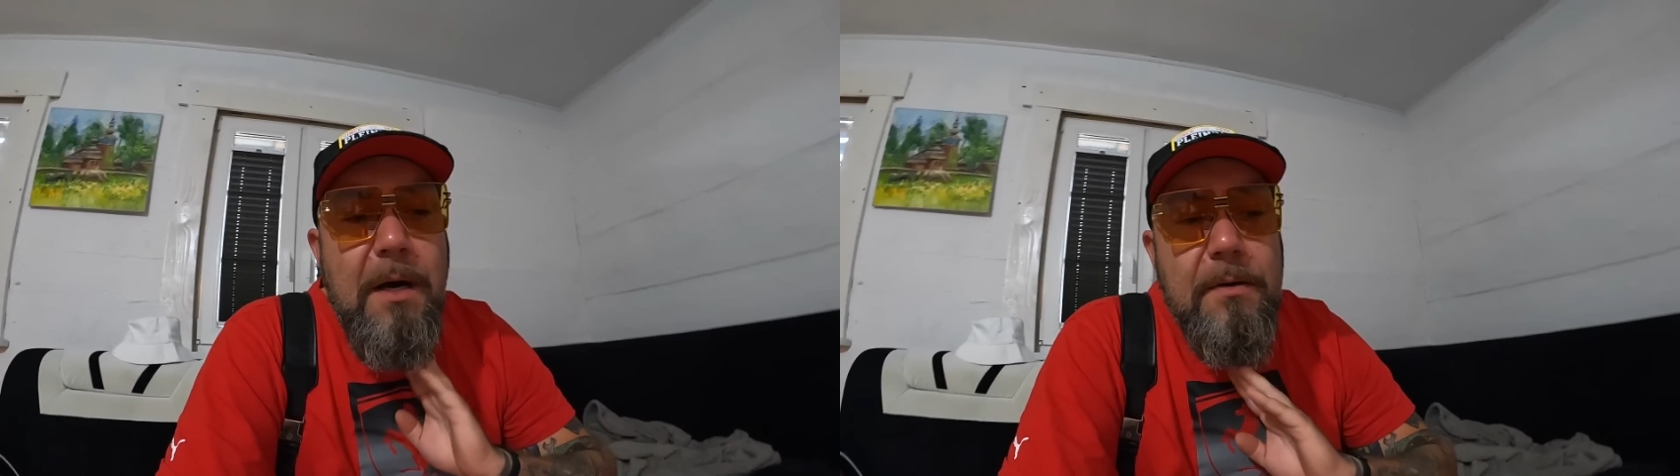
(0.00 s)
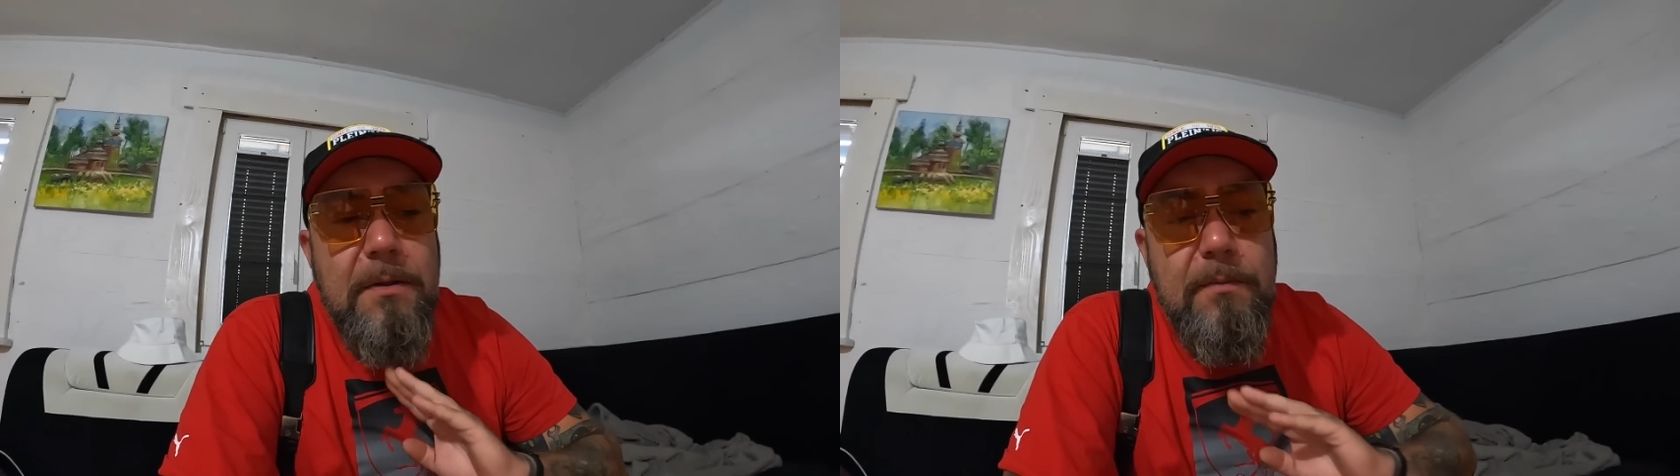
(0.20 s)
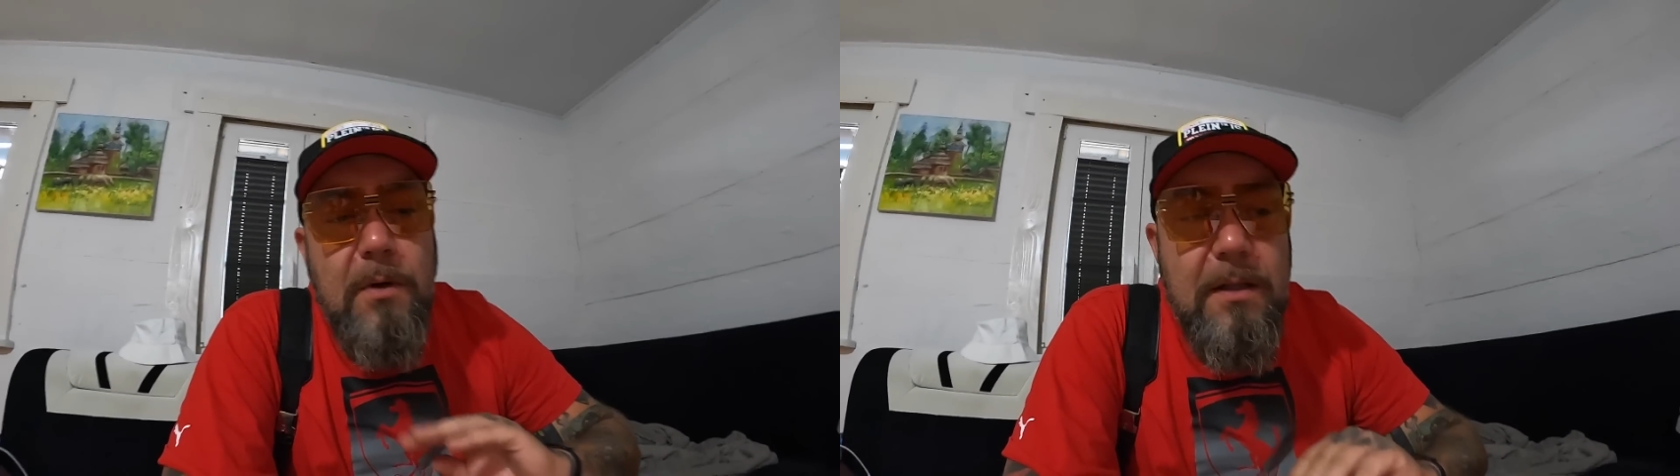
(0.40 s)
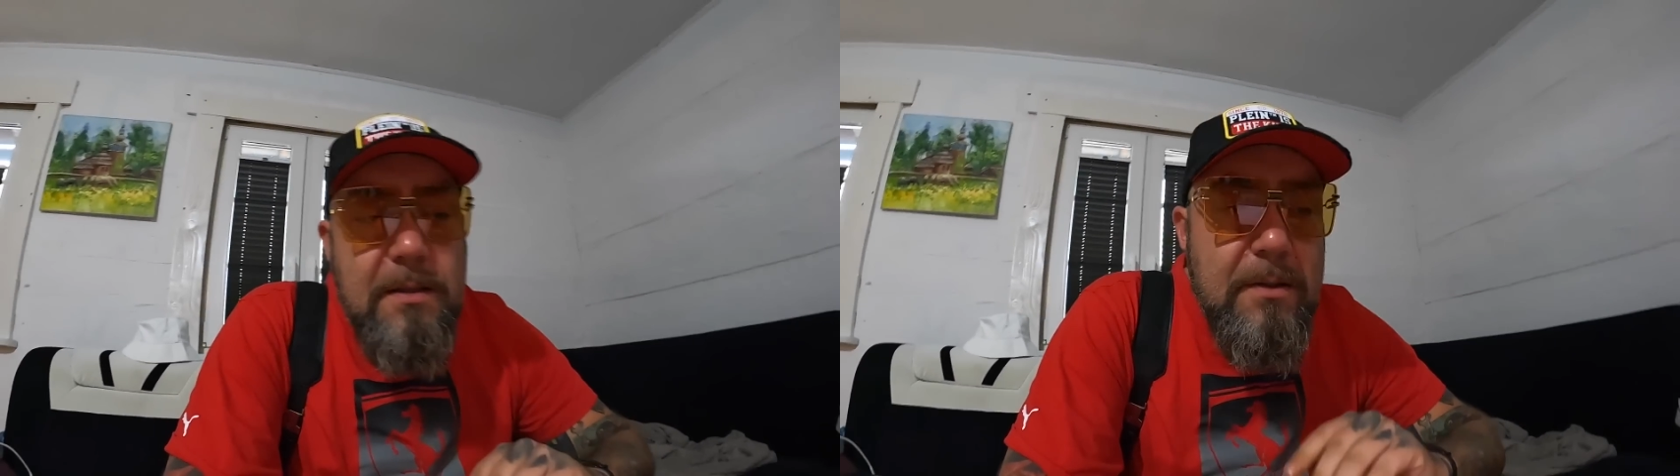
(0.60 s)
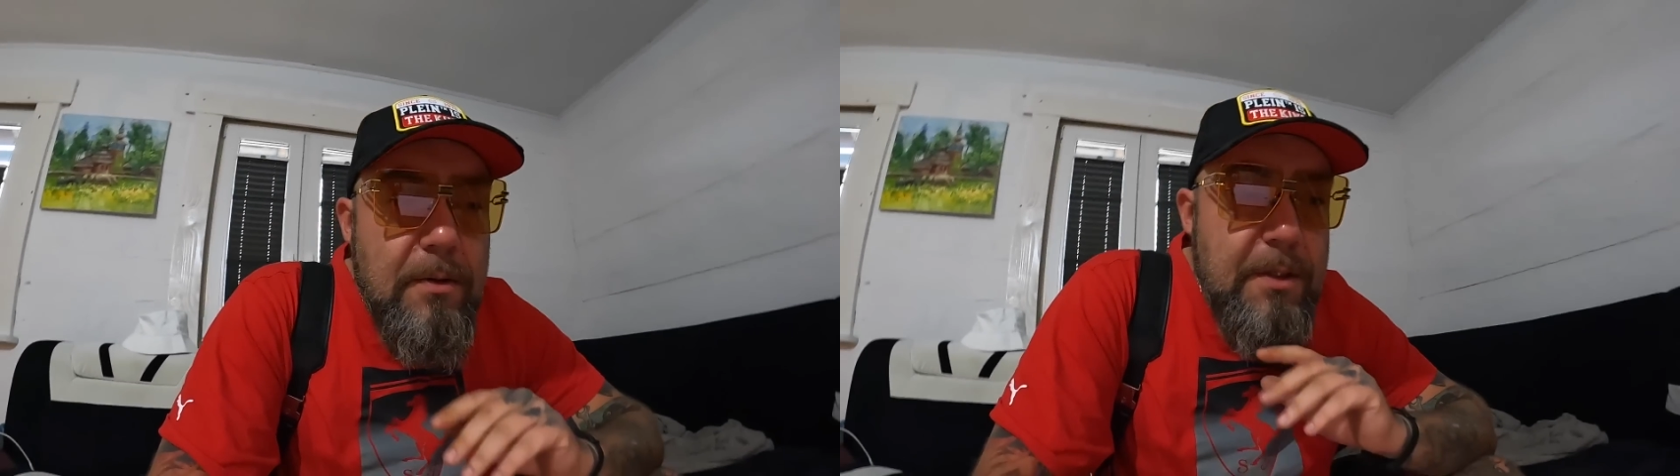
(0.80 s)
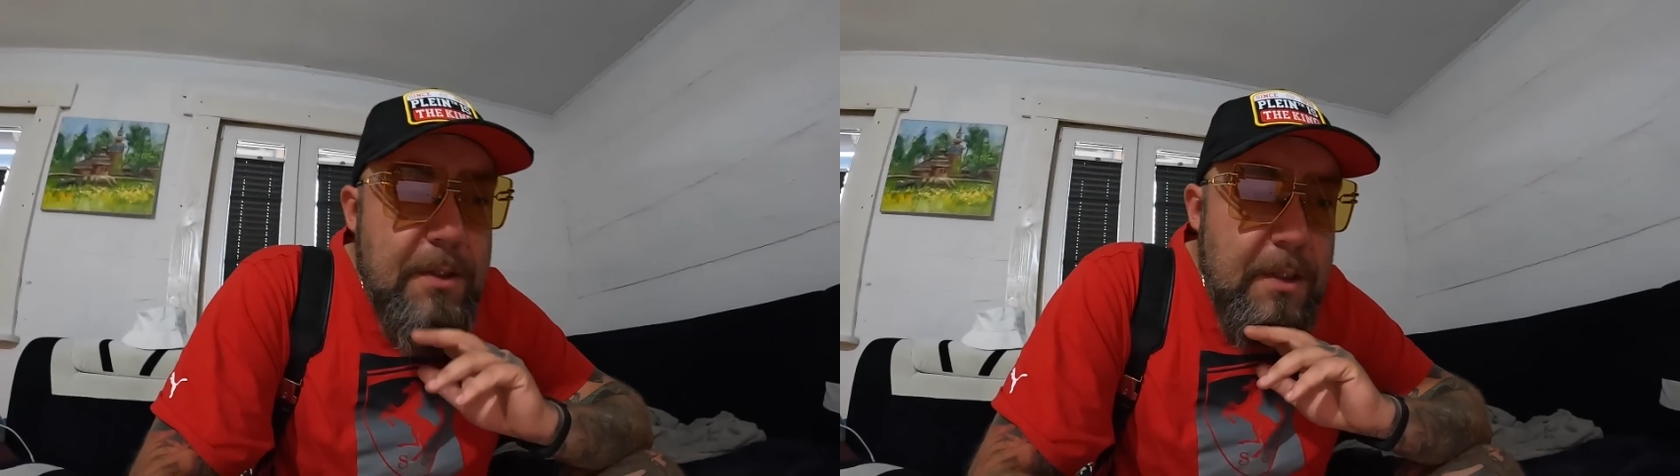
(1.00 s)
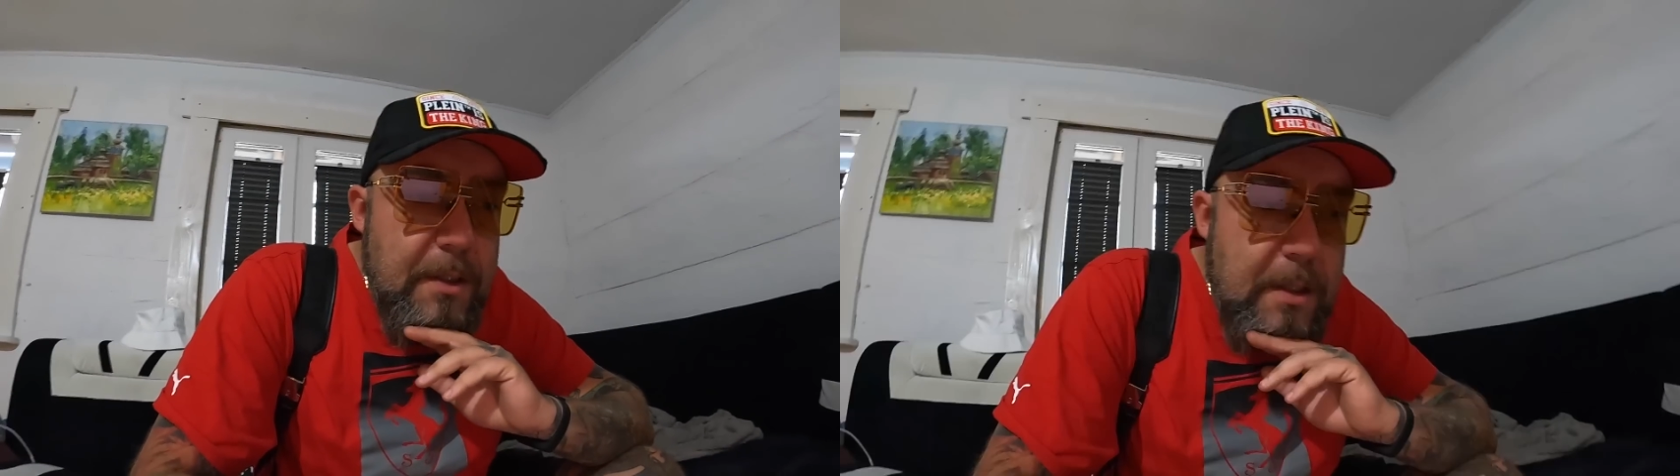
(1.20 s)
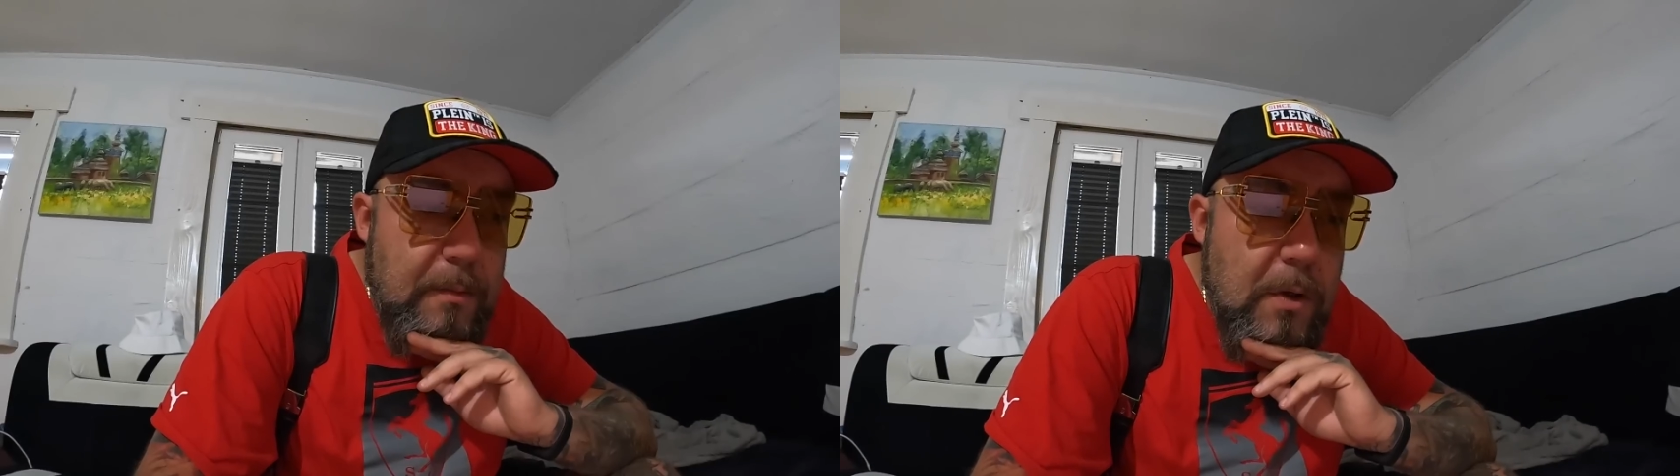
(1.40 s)
mając ponad
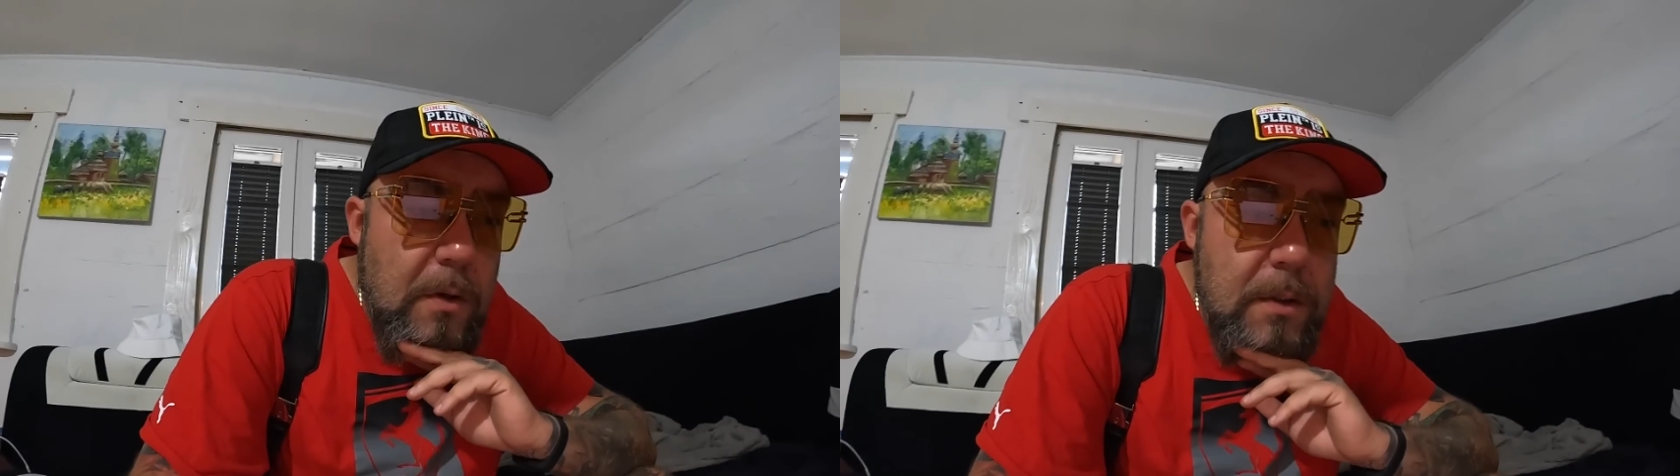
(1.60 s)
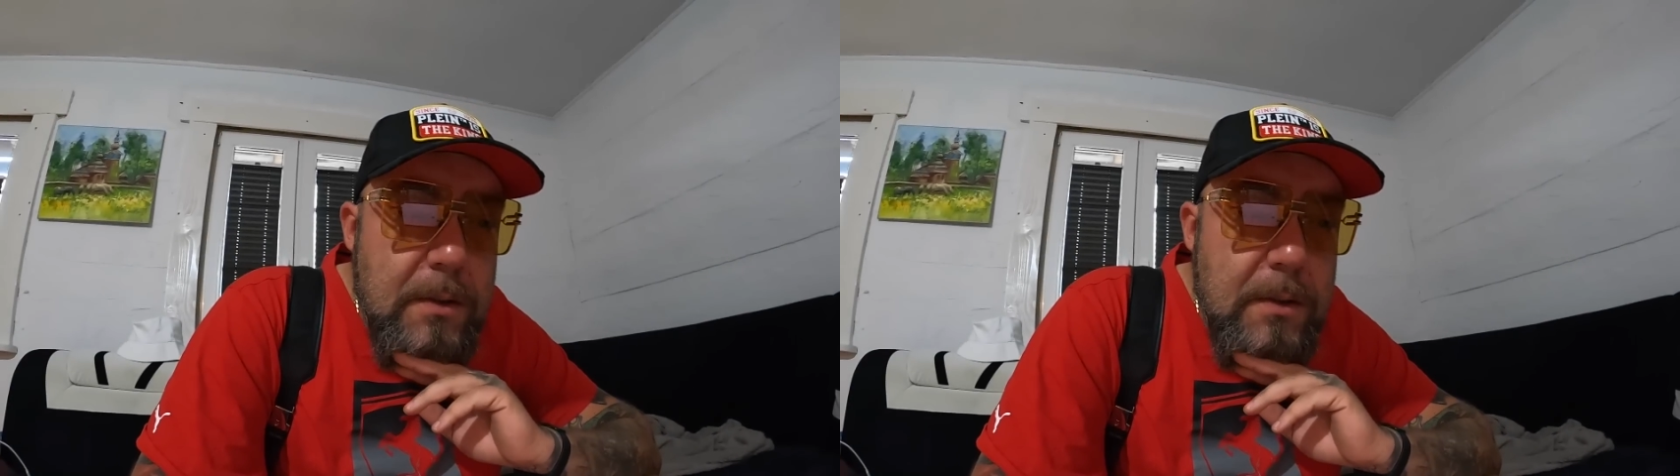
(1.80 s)
110 albo około